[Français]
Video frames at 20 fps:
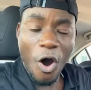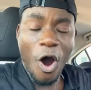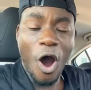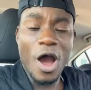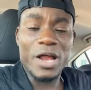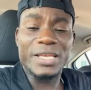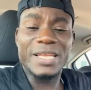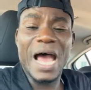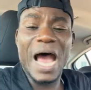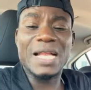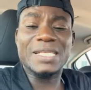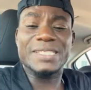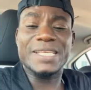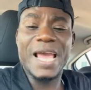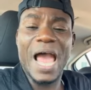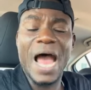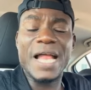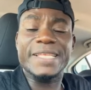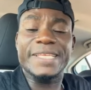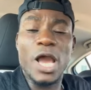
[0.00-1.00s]
On a
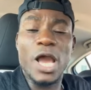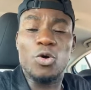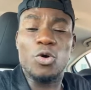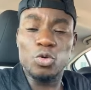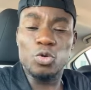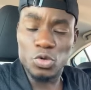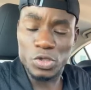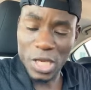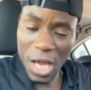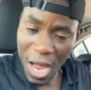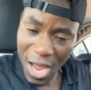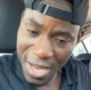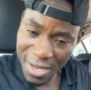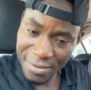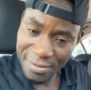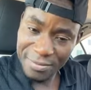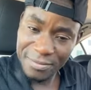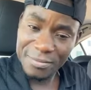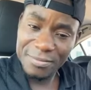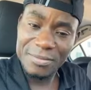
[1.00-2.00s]
déjà découvert ça.
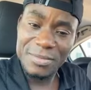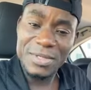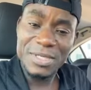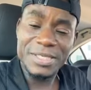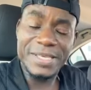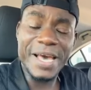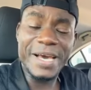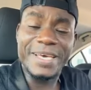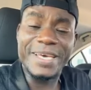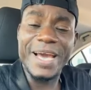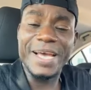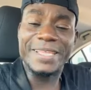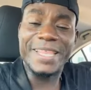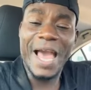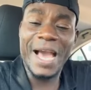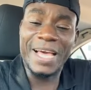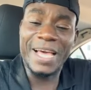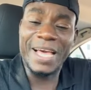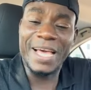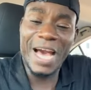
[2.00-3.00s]
Ce qui
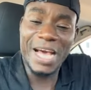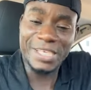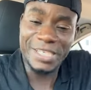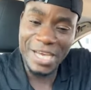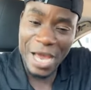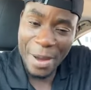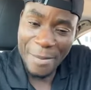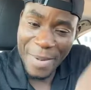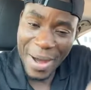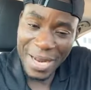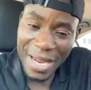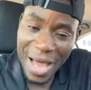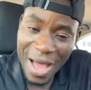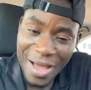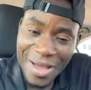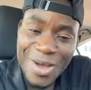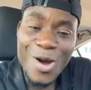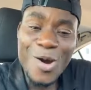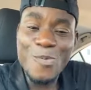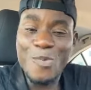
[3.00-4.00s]
était caché en bas
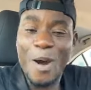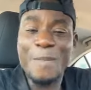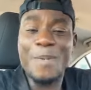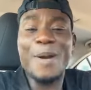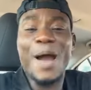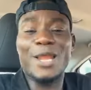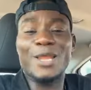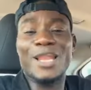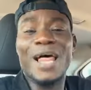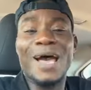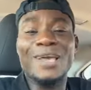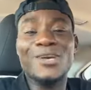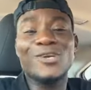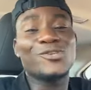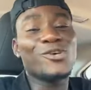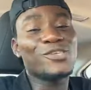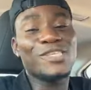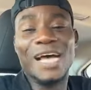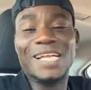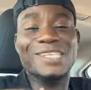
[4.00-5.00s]
là. Moi-même, là,
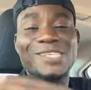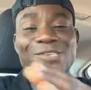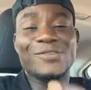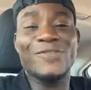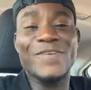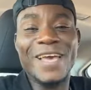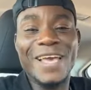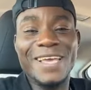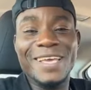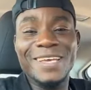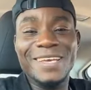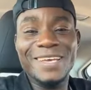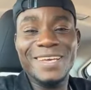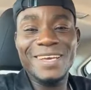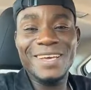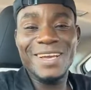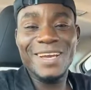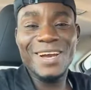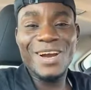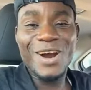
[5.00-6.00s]
je suis satisfait.
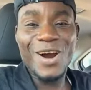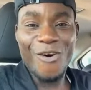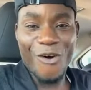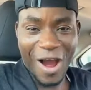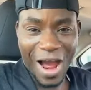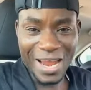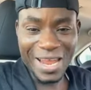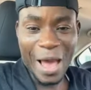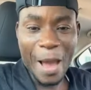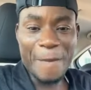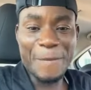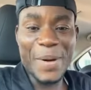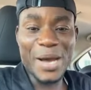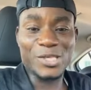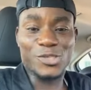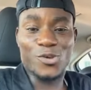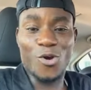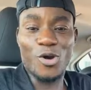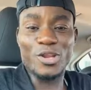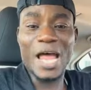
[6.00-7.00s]
Voilà,
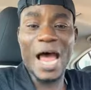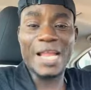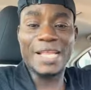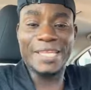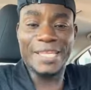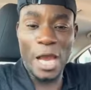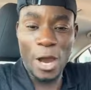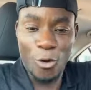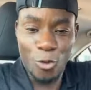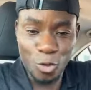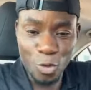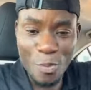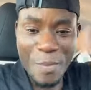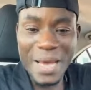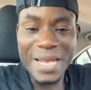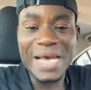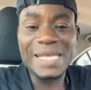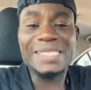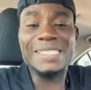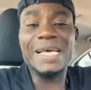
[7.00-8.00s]
parce qu'on a
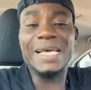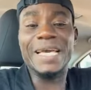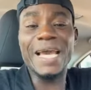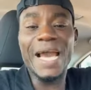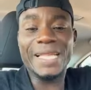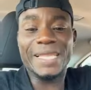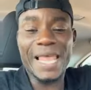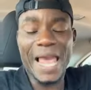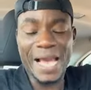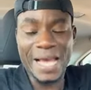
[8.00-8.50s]
découvert maintenant ce qui